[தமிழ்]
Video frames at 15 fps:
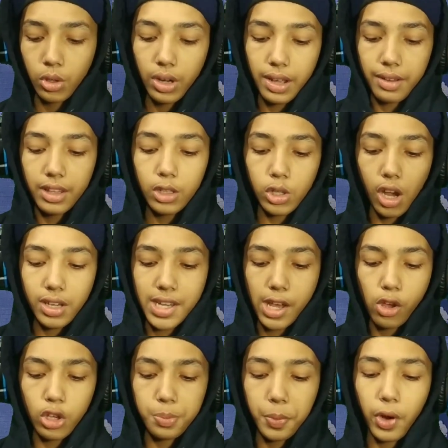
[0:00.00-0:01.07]
ஸோ நீங்கள் வந்து
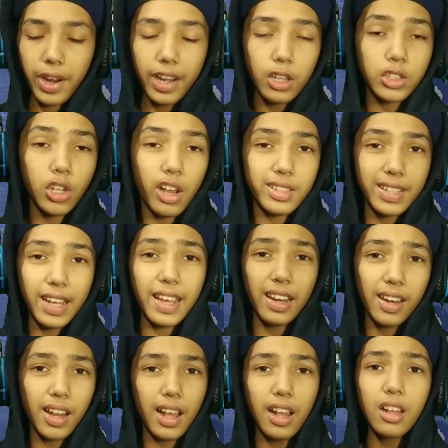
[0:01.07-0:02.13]
ஜாய்ஸ்டிக் யூஸ் பண்ணிட்டு
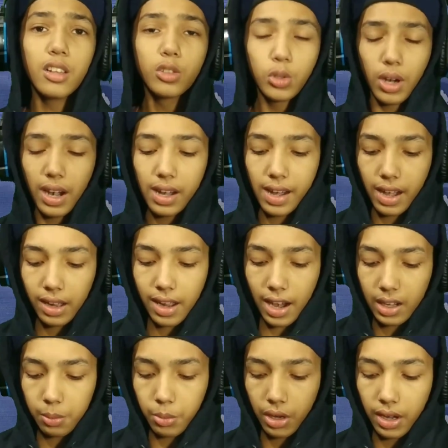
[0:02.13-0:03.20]
ஜாய்ஸ்டிக் இல்லை ஸோ அதனால எனக்கு
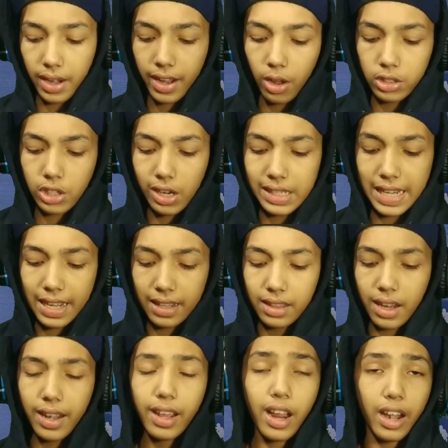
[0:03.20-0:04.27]
காட்ட முடியல நீங்கள் ஜாய்ஸ்டிக்
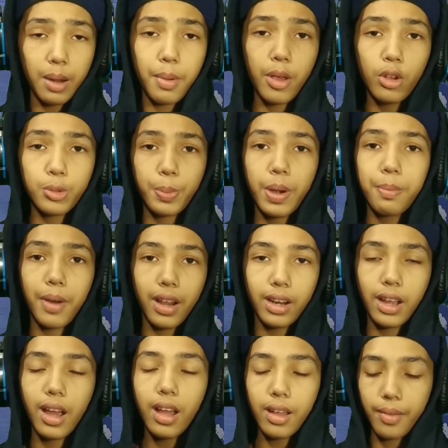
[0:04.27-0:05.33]
இருந்தால் நீங்கள் கண்டிப்பாக யூஸ் பண்ணி
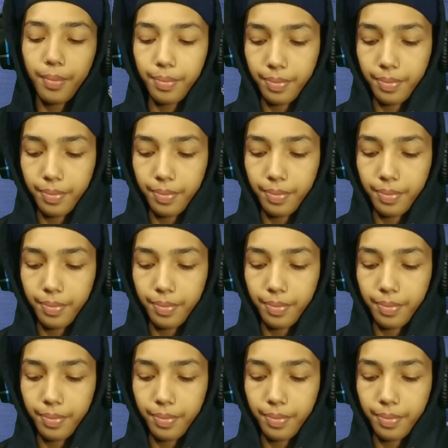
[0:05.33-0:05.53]
பாருங்க